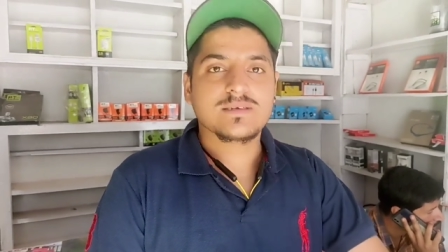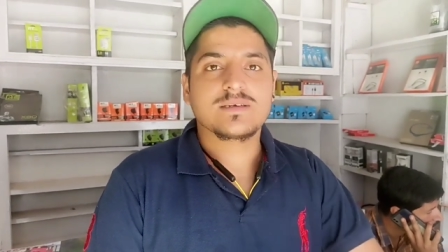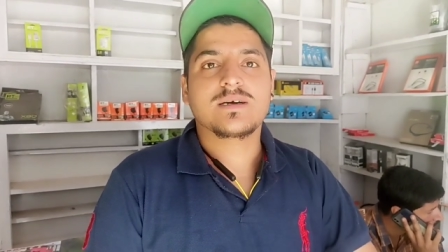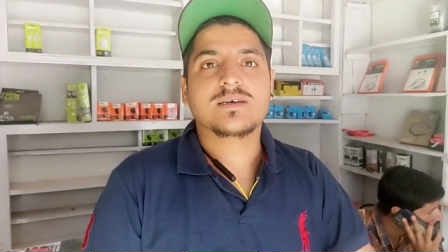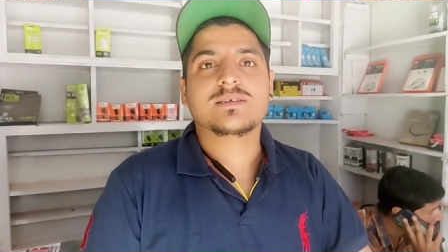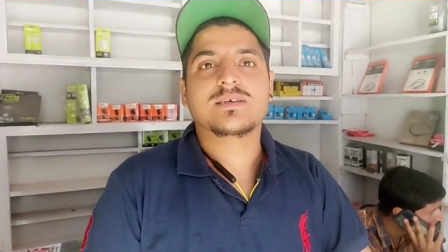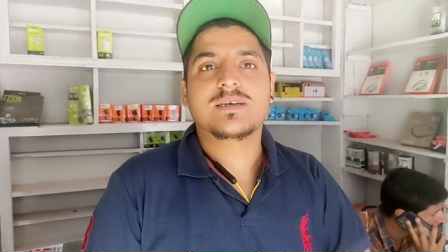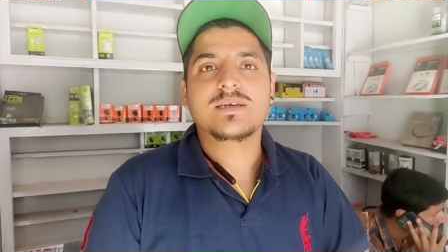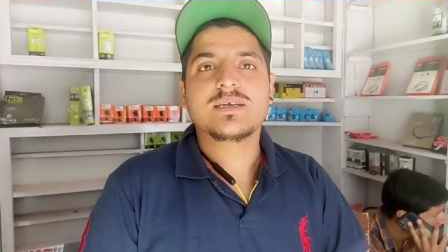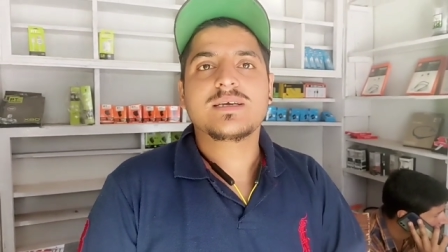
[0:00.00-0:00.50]
आज
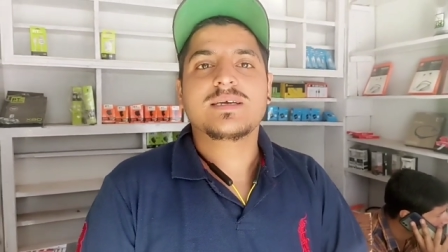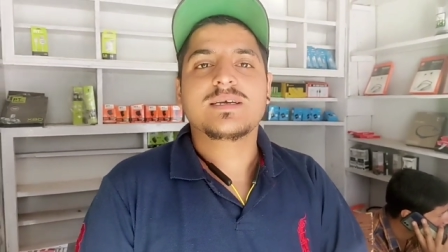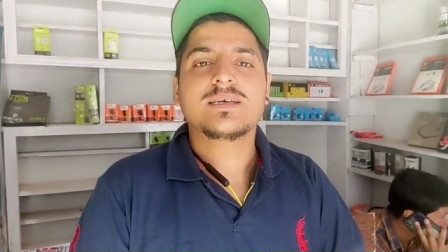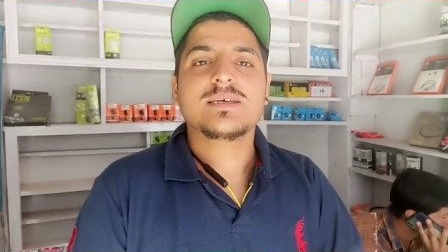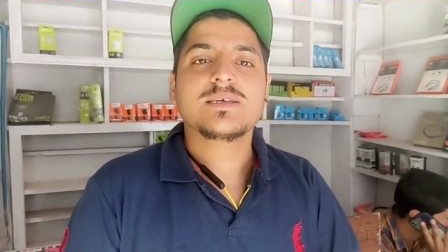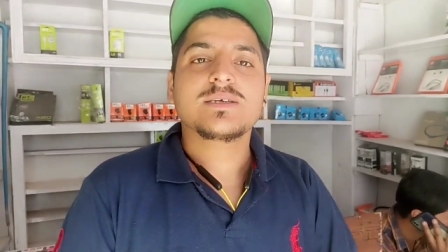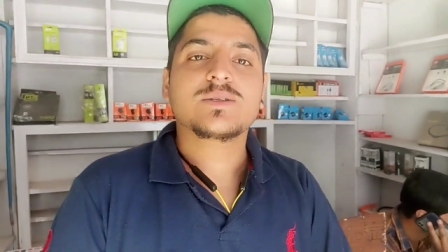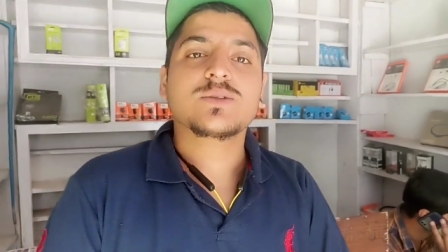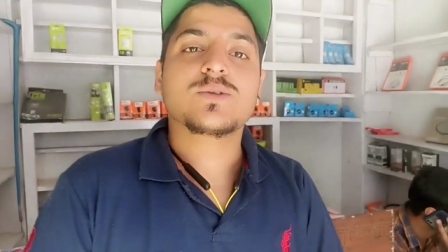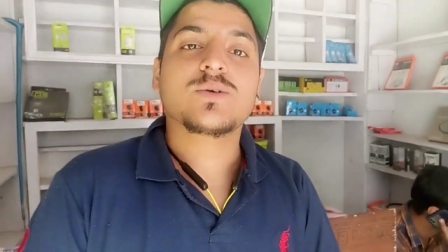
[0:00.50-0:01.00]
संडे है
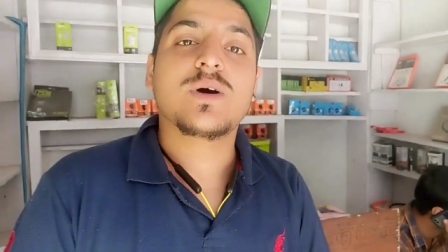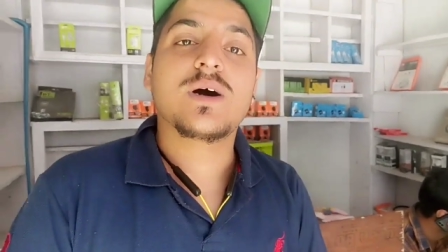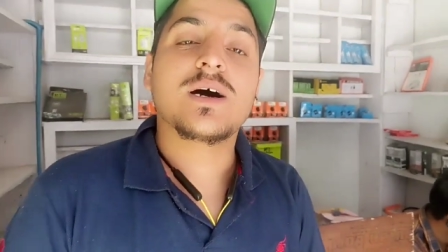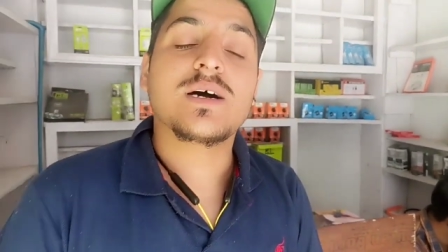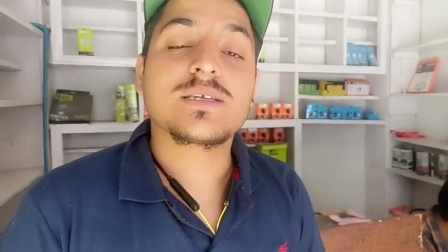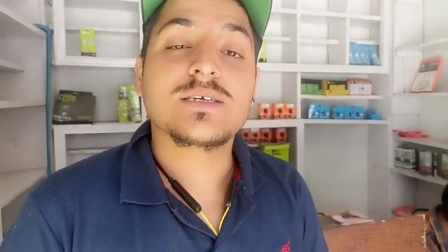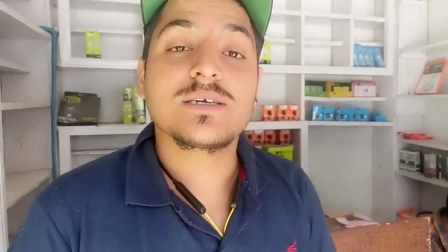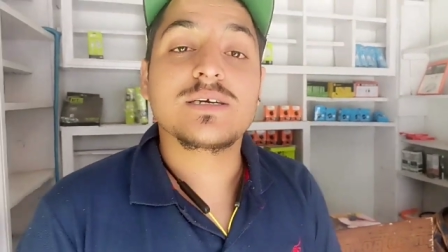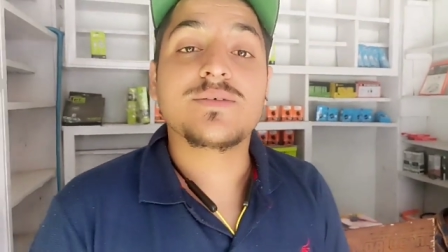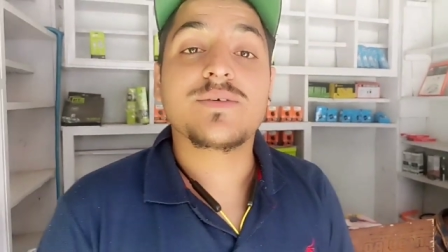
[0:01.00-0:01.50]
तो
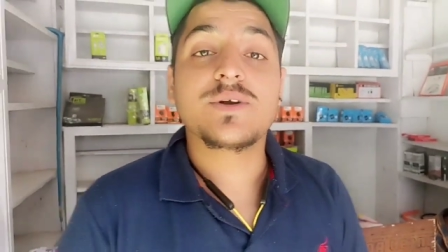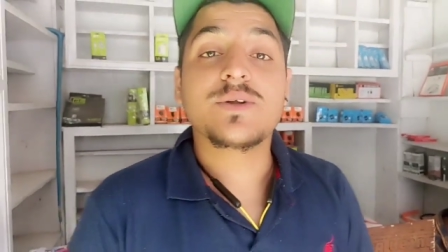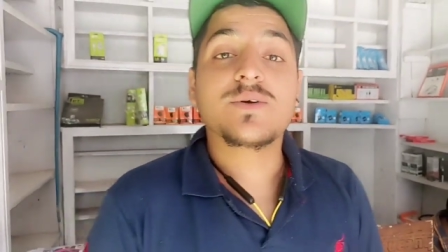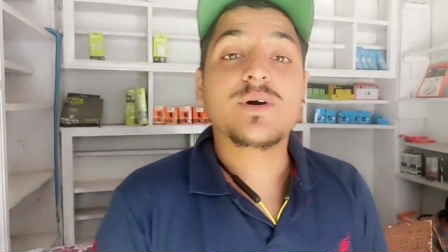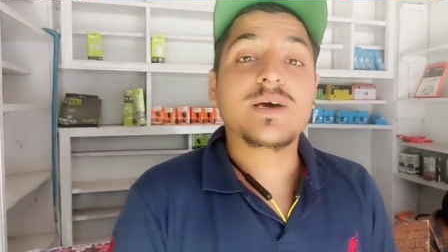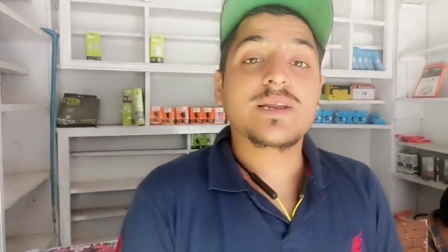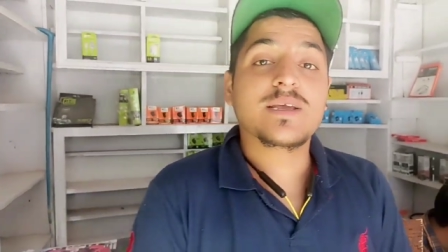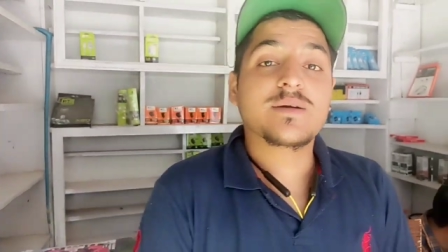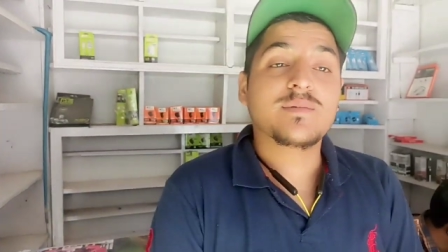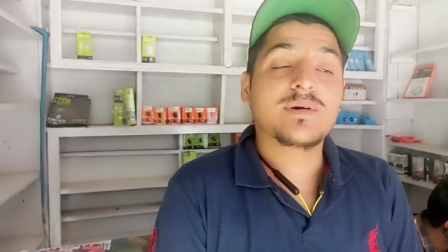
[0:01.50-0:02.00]
आज वीडियो आ
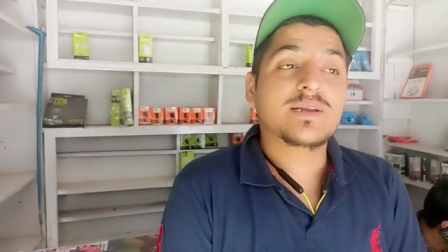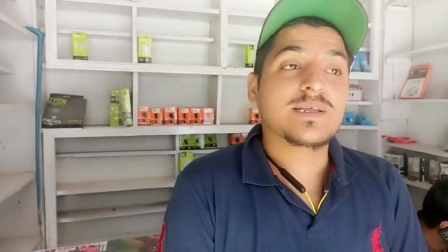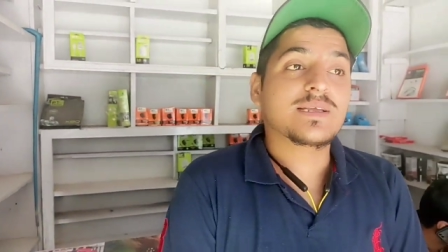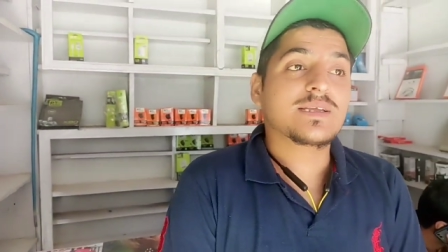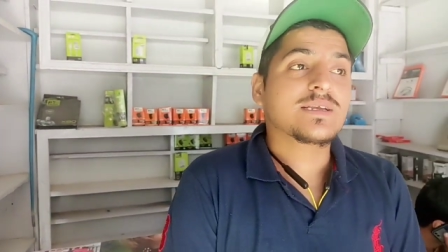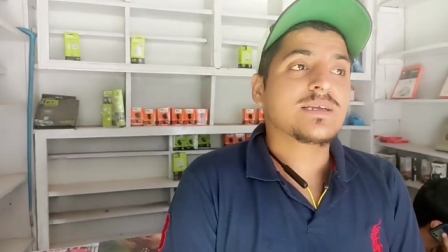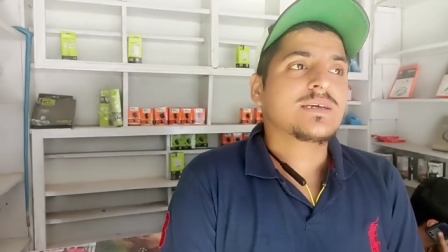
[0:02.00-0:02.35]
रही है हमारी